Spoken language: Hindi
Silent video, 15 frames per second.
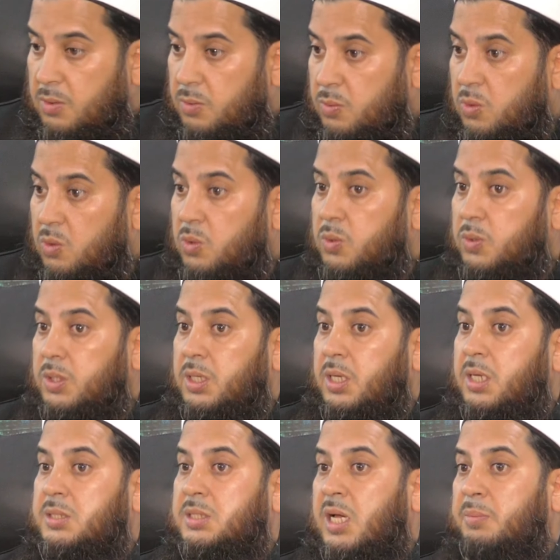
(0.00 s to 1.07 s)
वो
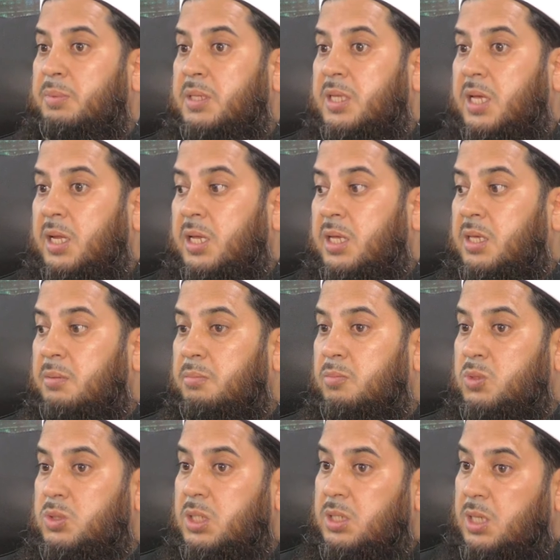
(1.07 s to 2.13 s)
ये साबित करे कि
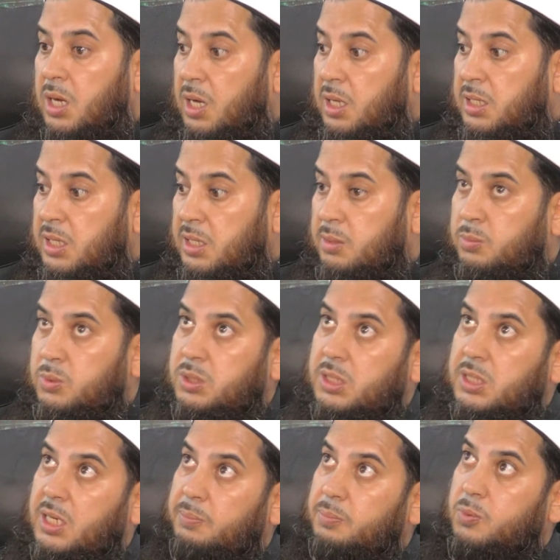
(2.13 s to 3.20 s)
मुझे याद है कि
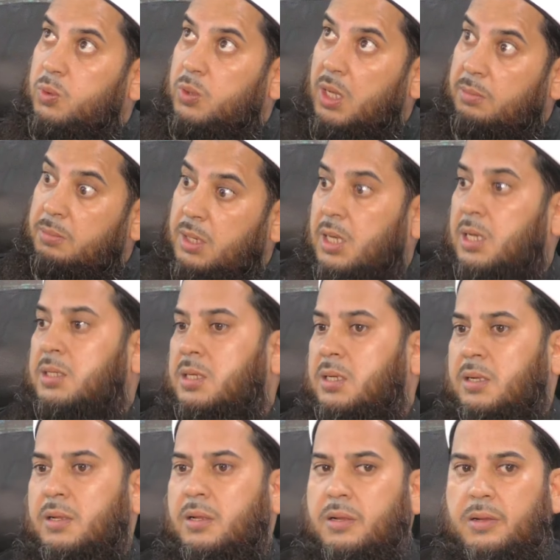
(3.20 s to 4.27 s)
मुझे कब खुदा मिला
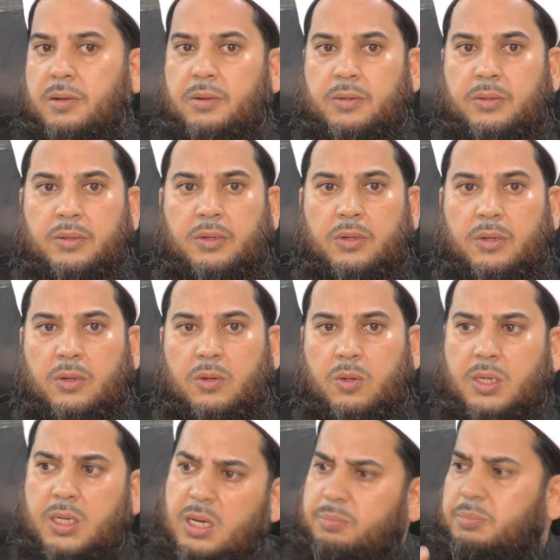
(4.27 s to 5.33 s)
था
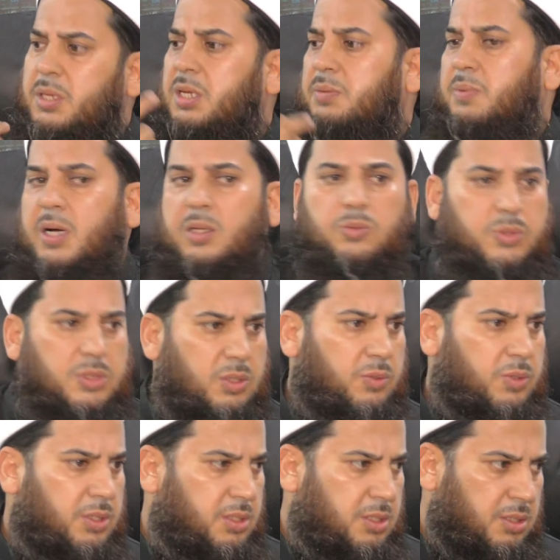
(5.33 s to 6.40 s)
और कब मेरी बात उससे
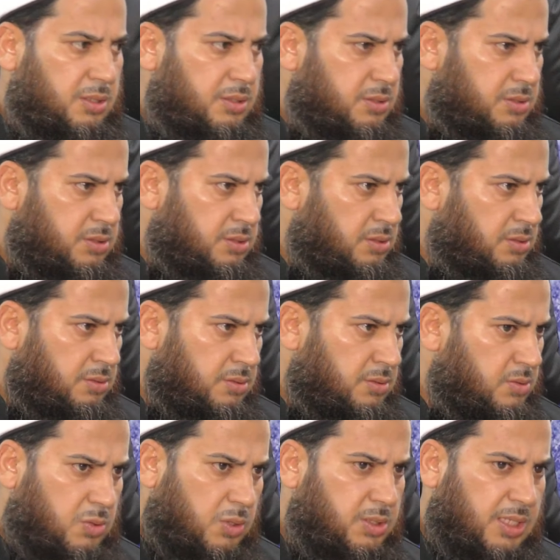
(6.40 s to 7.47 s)
हुई थी
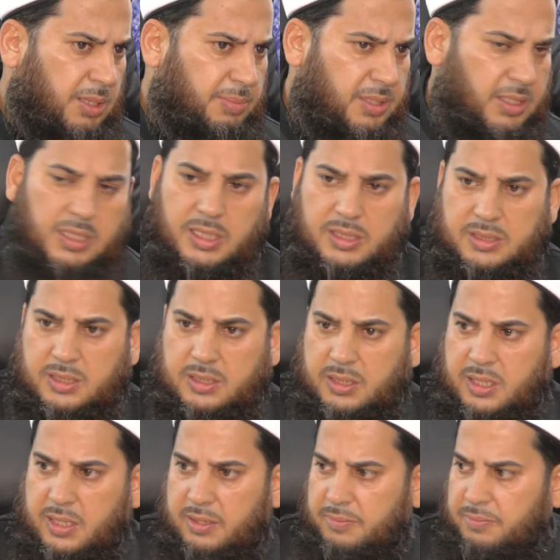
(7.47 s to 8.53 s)
कोई साबित नहीं कर सकता